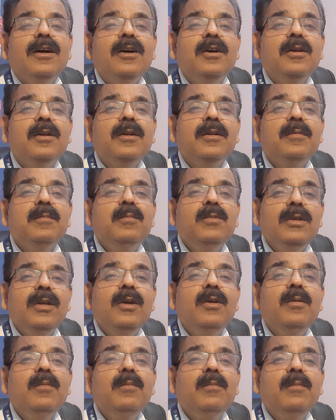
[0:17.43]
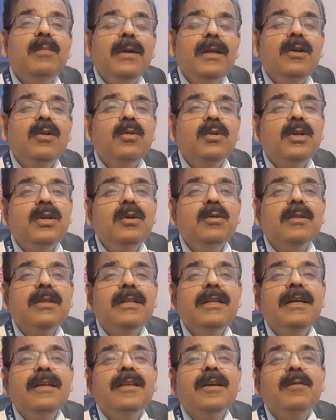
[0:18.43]
और मुझे बड़ी खुशी
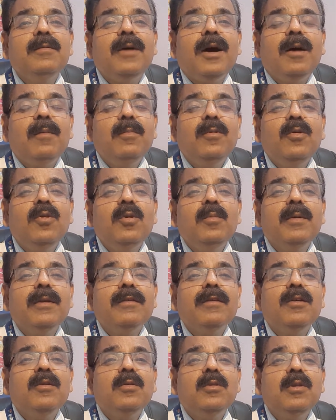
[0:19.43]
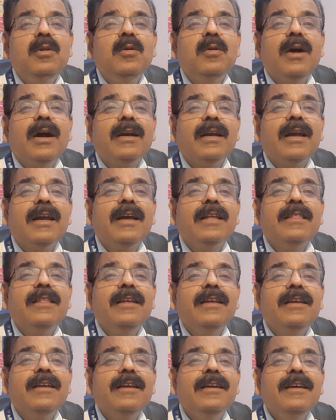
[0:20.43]
होती है जब आप लोगों में से कुछ लोग आके
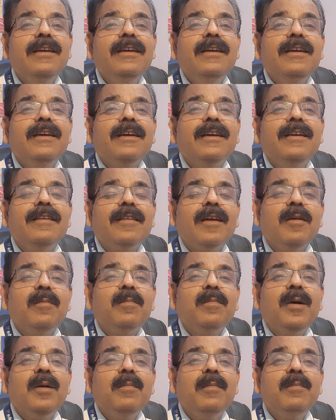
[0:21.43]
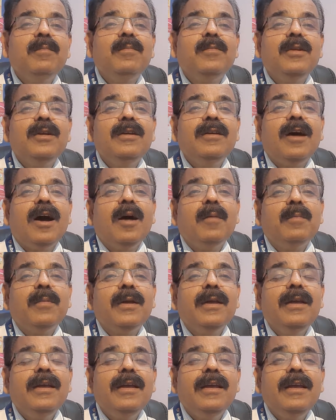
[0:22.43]
कहते हैं कि साहब हम
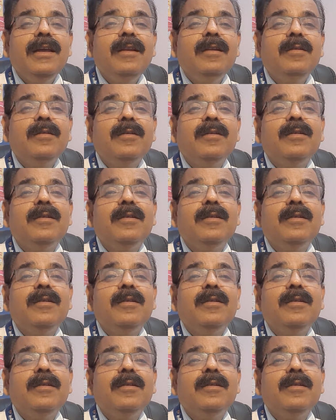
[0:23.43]
आपकी इन